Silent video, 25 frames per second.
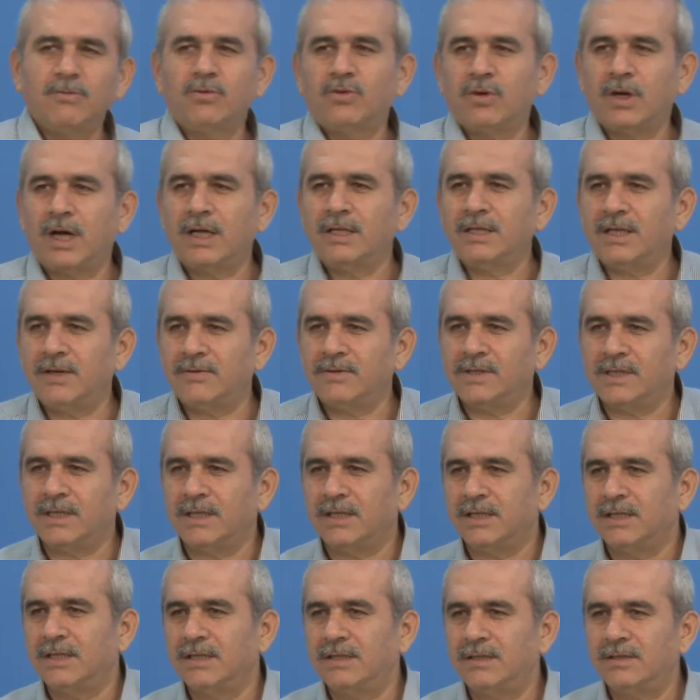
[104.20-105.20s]
Kur'an
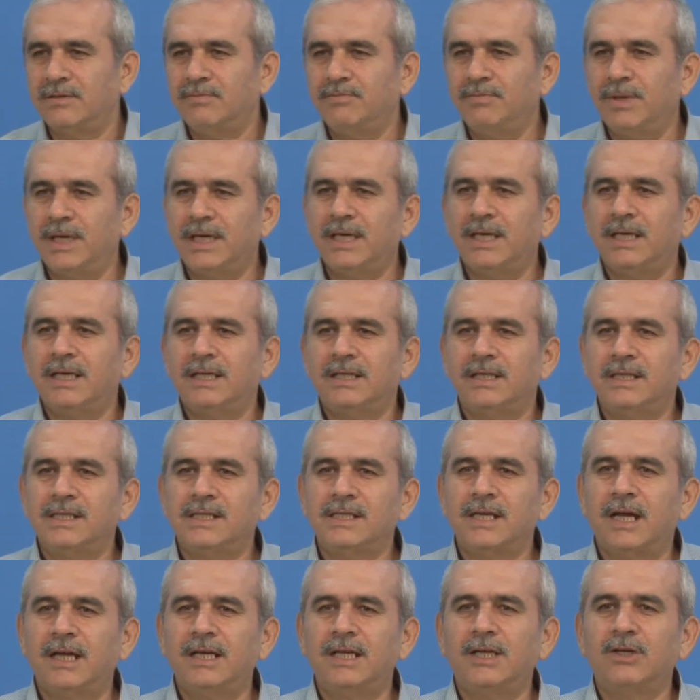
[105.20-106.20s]
tefsiridir, peki
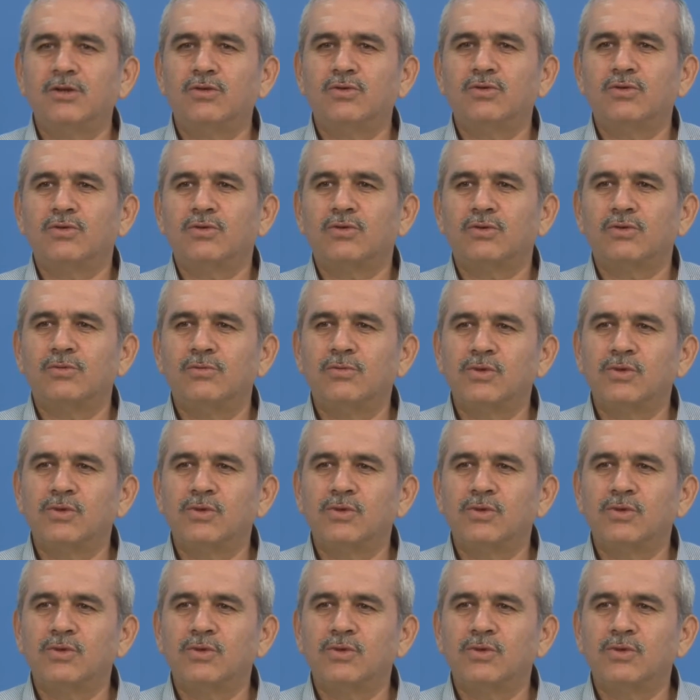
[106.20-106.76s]
Risale-i Nur'u